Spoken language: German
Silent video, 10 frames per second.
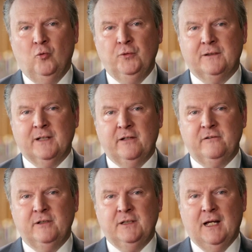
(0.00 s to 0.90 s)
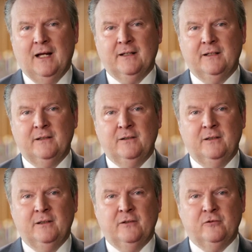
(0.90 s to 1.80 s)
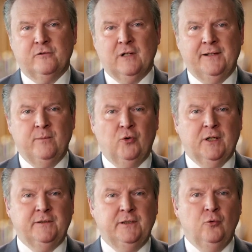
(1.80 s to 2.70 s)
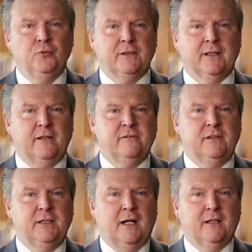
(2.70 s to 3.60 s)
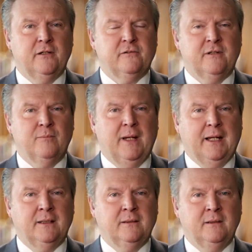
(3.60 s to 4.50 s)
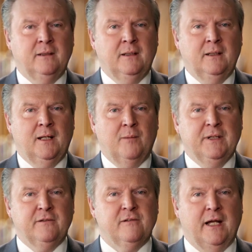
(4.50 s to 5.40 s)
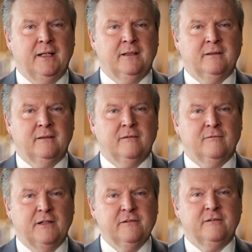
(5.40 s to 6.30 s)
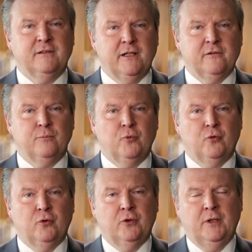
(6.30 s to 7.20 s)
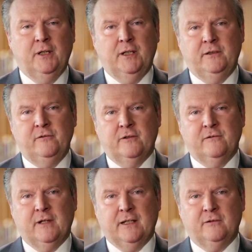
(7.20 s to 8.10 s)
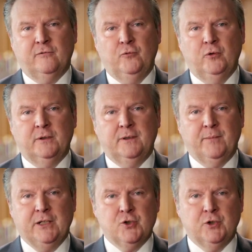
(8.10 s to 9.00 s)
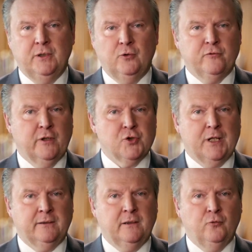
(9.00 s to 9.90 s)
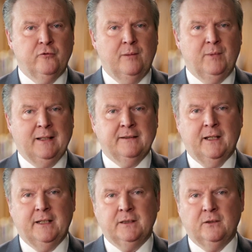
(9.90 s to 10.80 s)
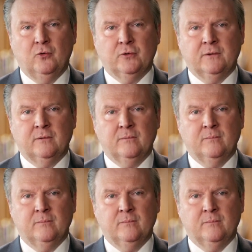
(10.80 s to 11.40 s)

130 Jahre Sozialdemokratie, 130 Jahre 1. Mai haben gezeigt, was die SPÖ in dieser Zeit für die Menschen in unserer Stadt, in unserem Land erreichen konnte.